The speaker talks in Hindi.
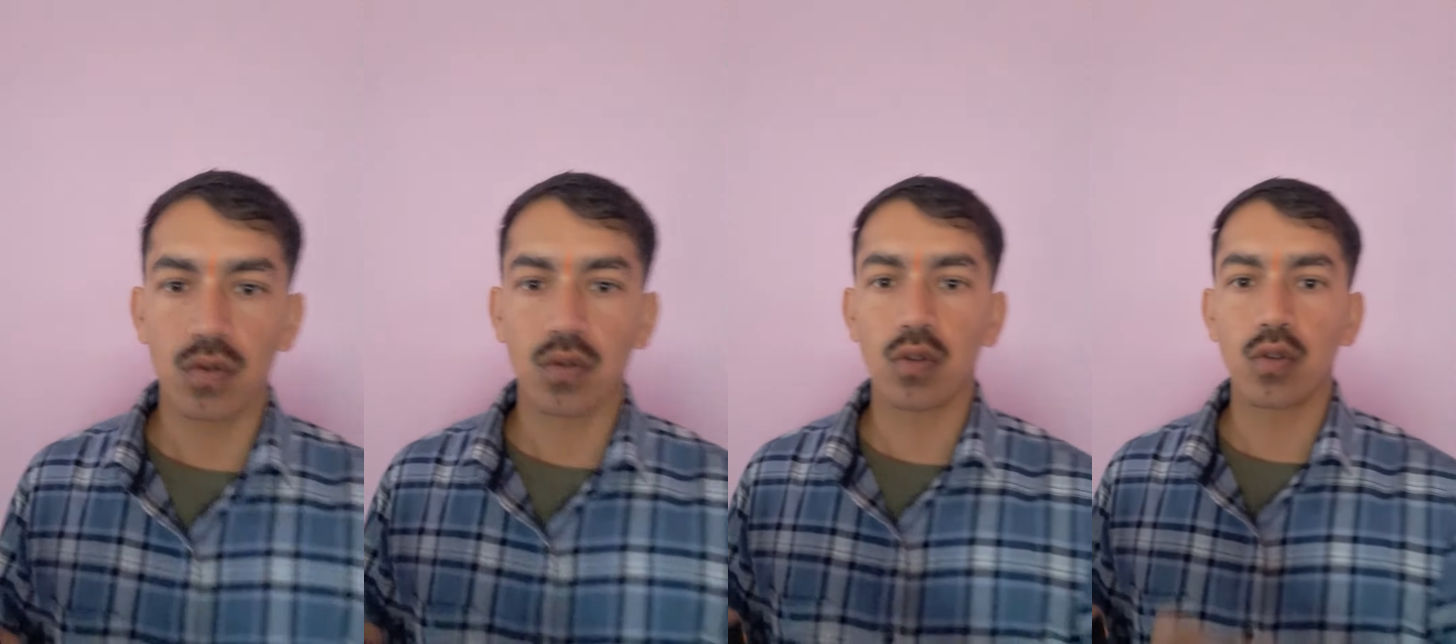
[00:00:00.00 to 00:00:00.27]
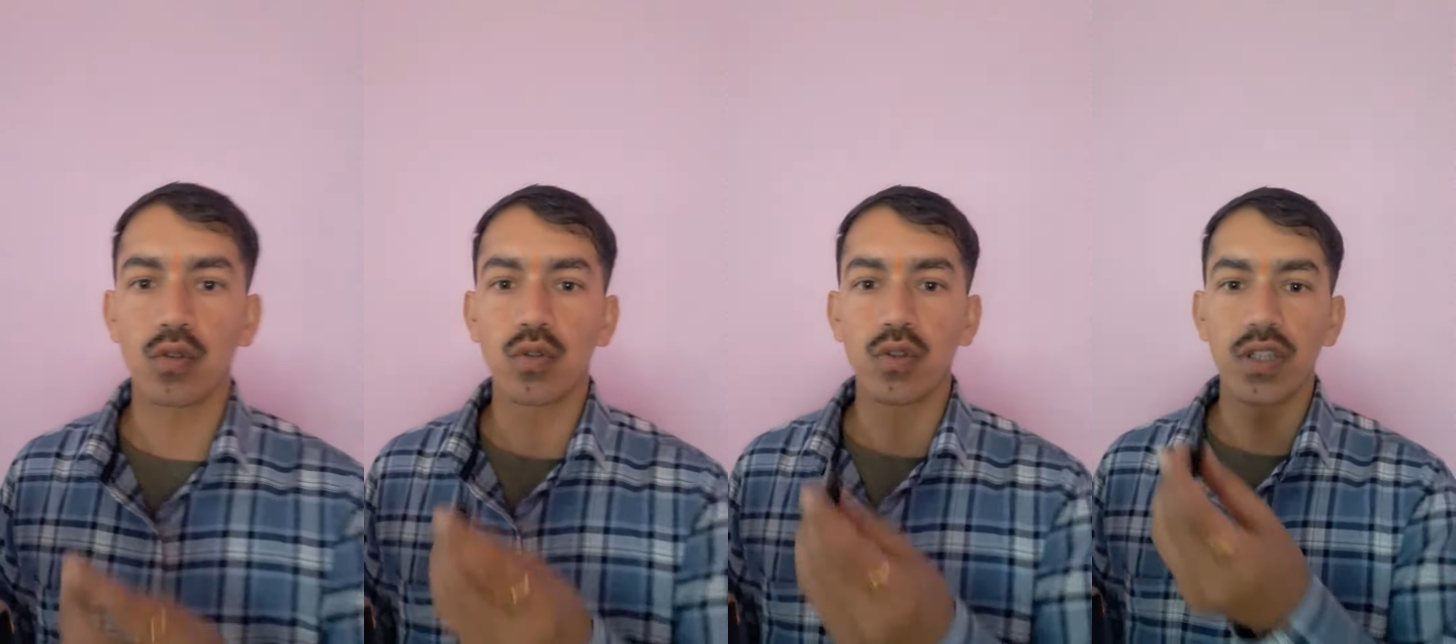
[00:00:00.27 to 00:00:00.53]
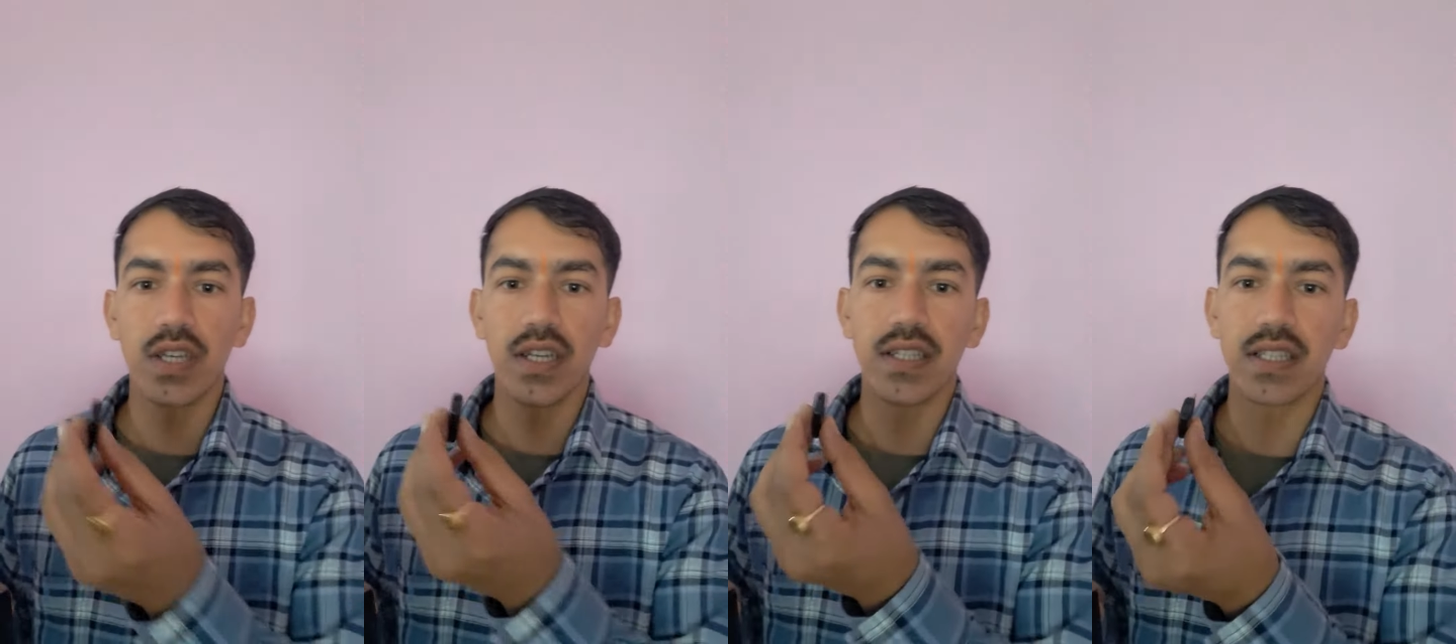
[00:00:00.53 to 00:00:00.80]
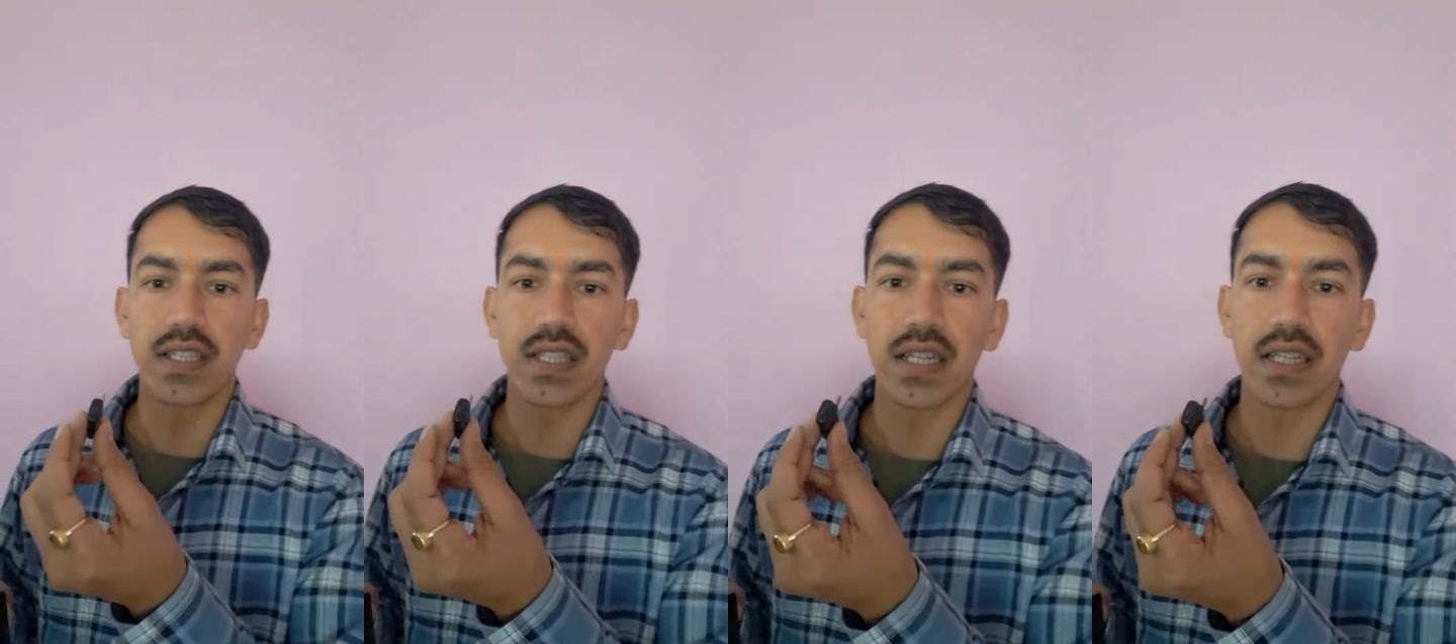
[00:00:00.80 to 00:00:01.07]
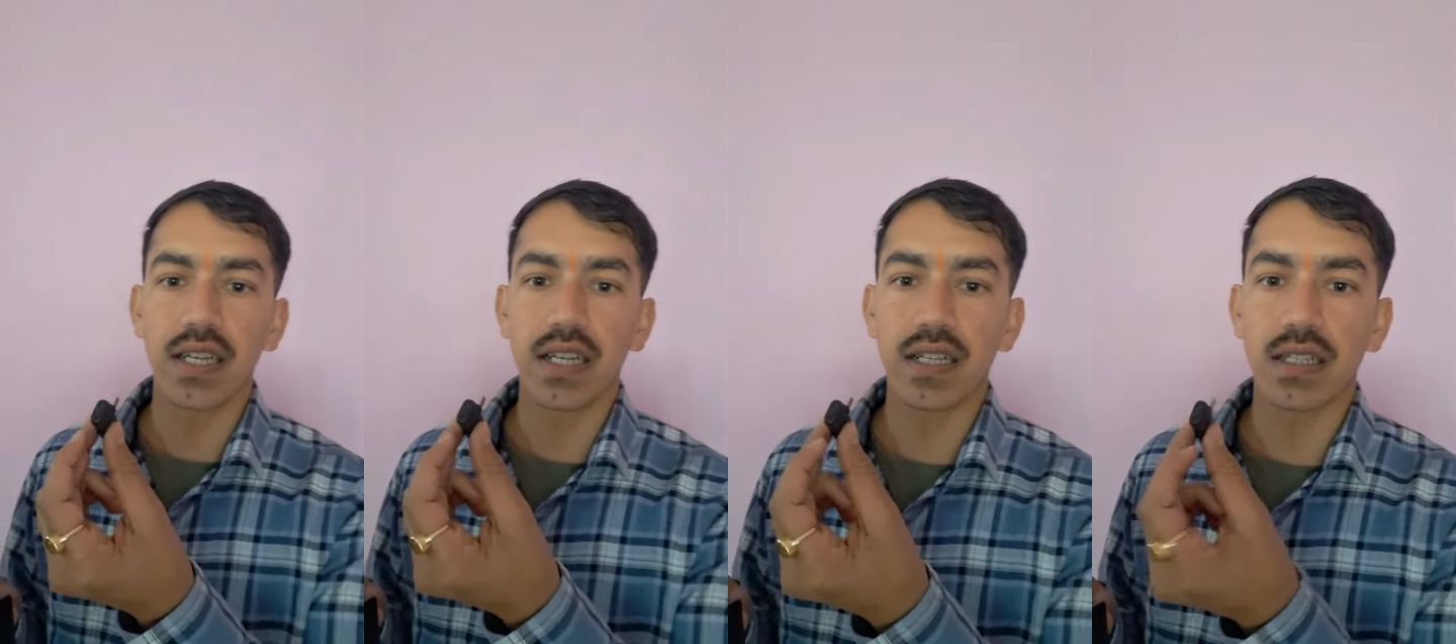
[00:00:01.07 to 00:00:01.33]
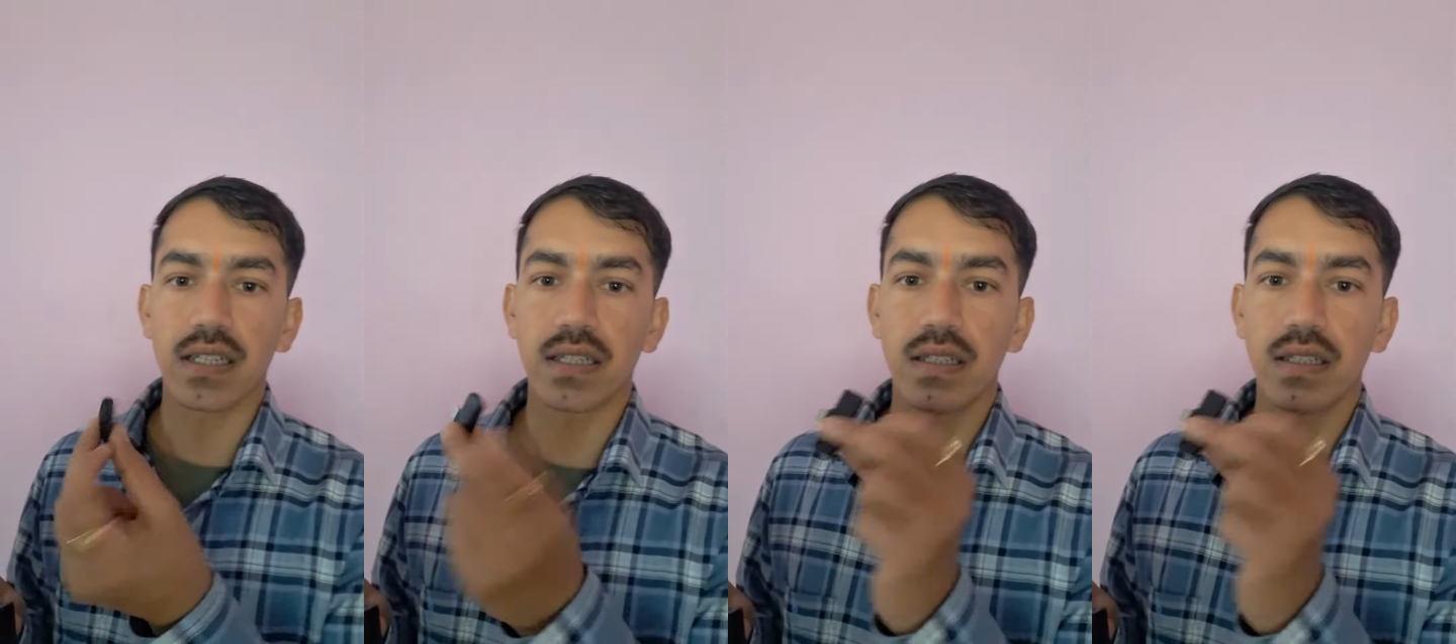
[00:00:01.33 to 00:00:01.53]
तो दोस्तों ये इसके साथ एक